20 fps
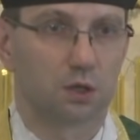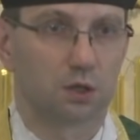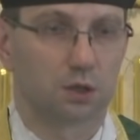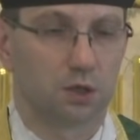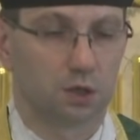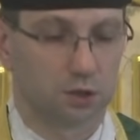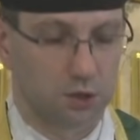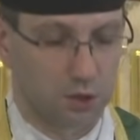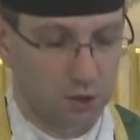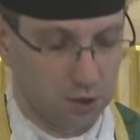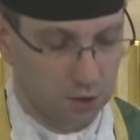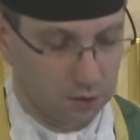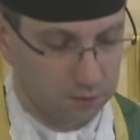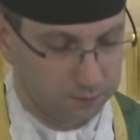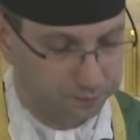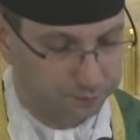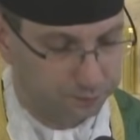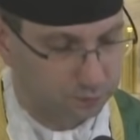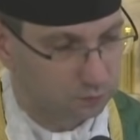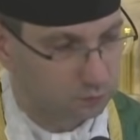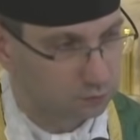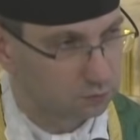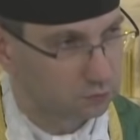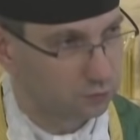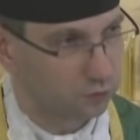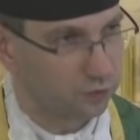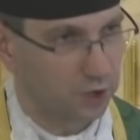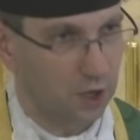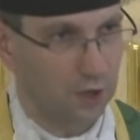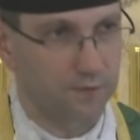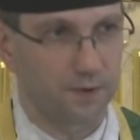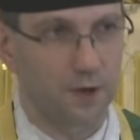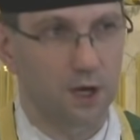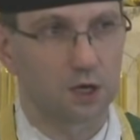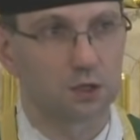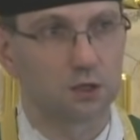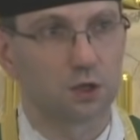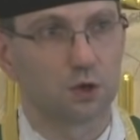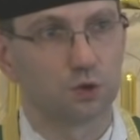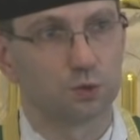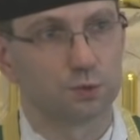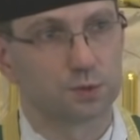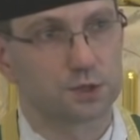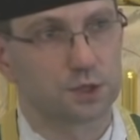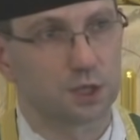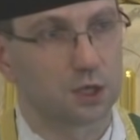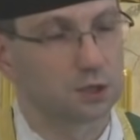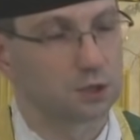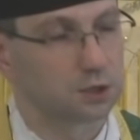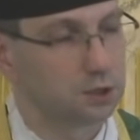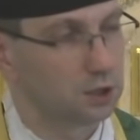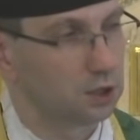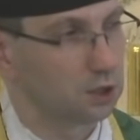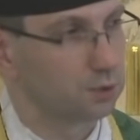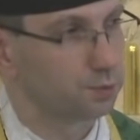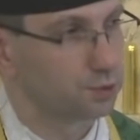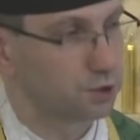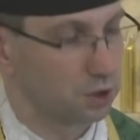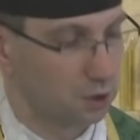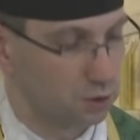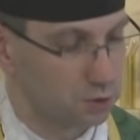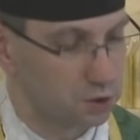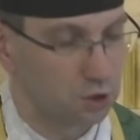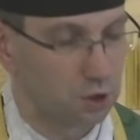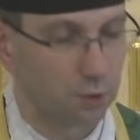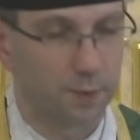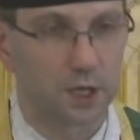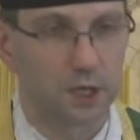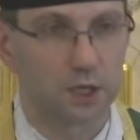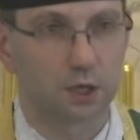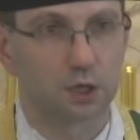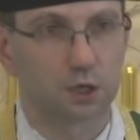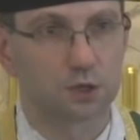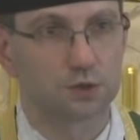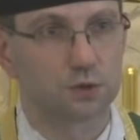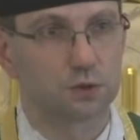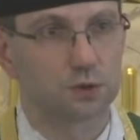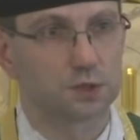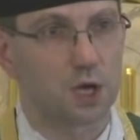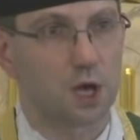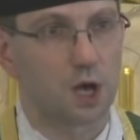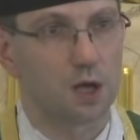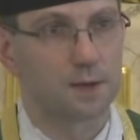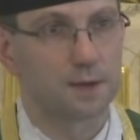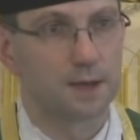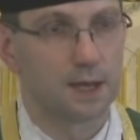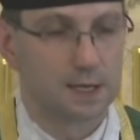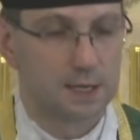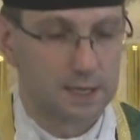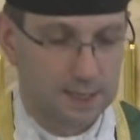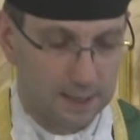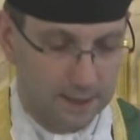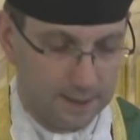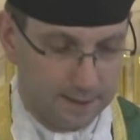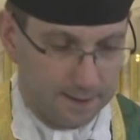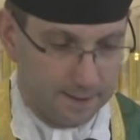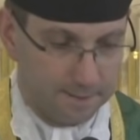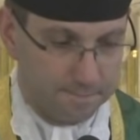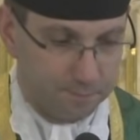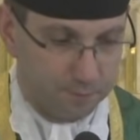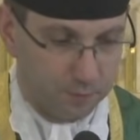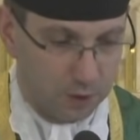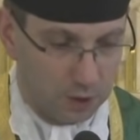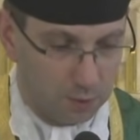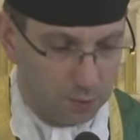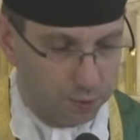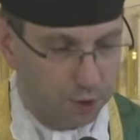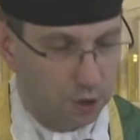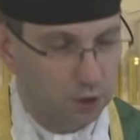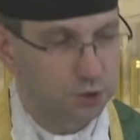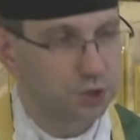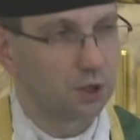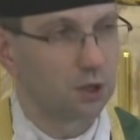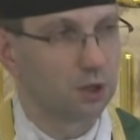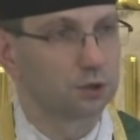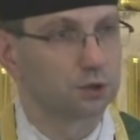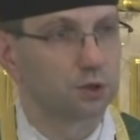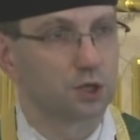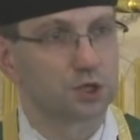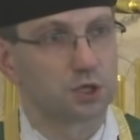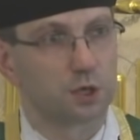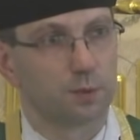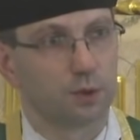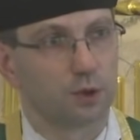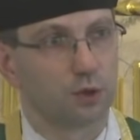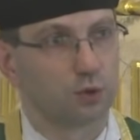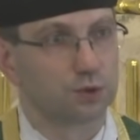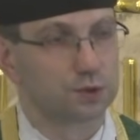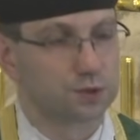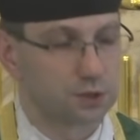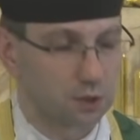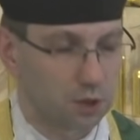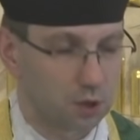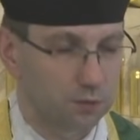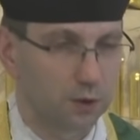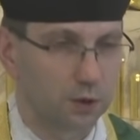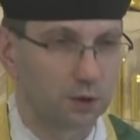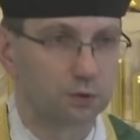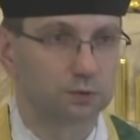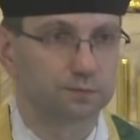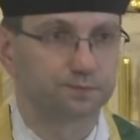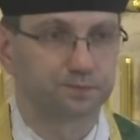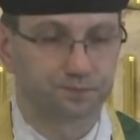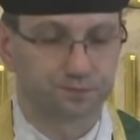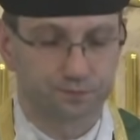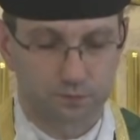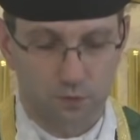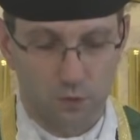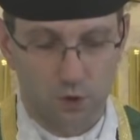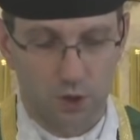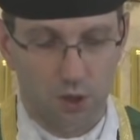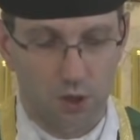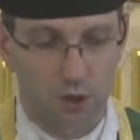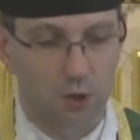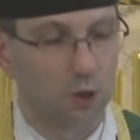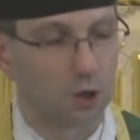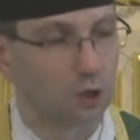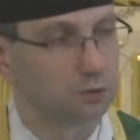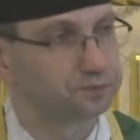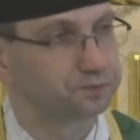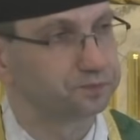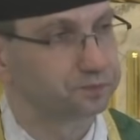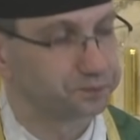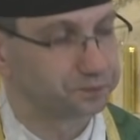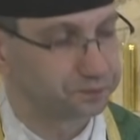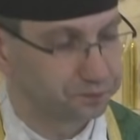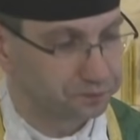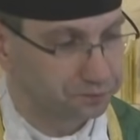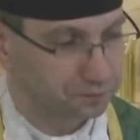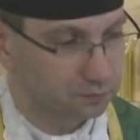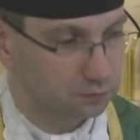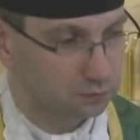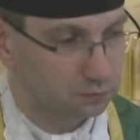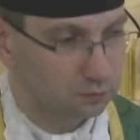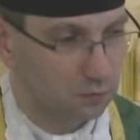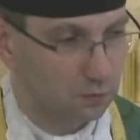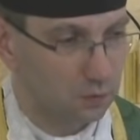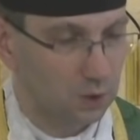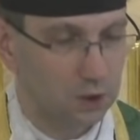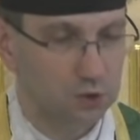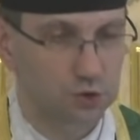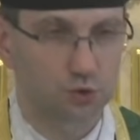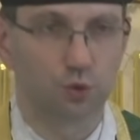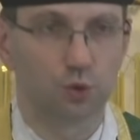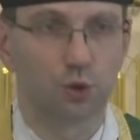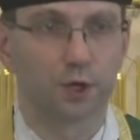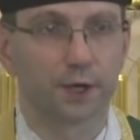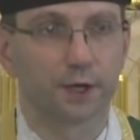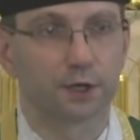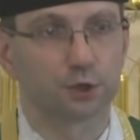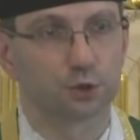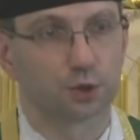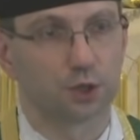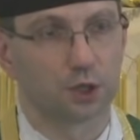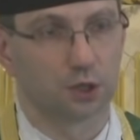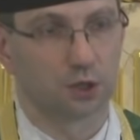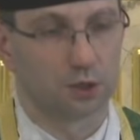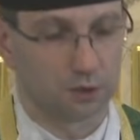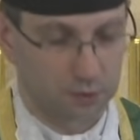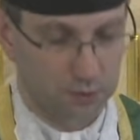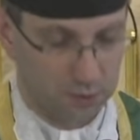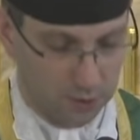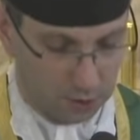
Kiedy w Kafarnaum setnik przychodzi do Pana Jezusa i prosi o to, żeby uzdrowił jego sługę, który